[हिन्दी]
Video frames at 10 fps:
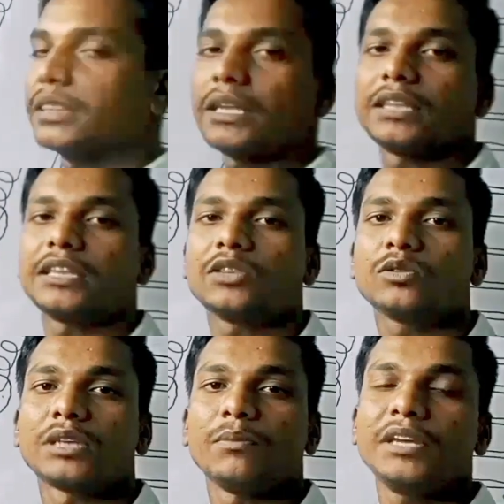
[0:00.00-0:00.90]
का अंतर रहता है
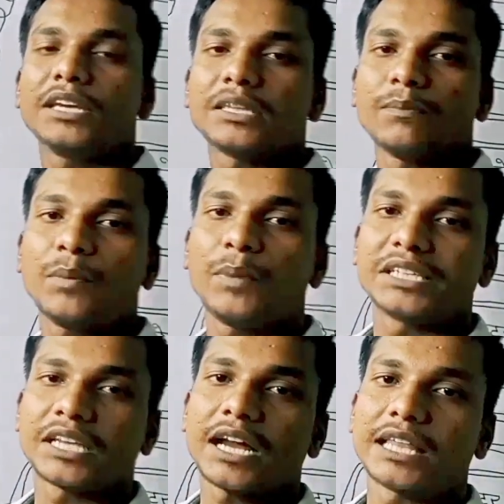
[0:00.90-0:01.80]
तो सभी गैस अपने
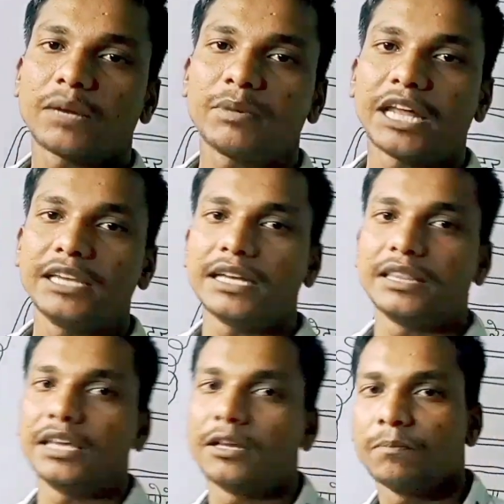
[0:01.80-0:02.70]
प्रेशर के आधार पर डाली
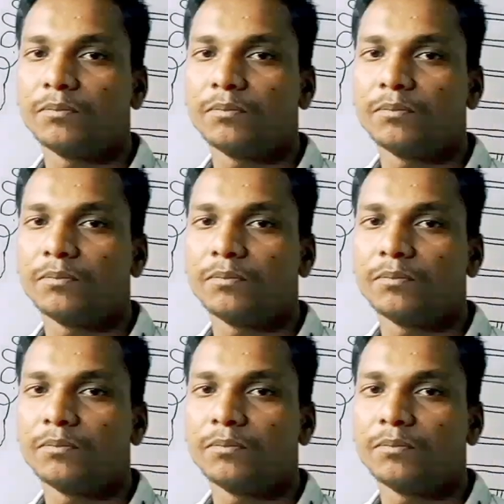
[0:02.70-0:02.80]
जाती है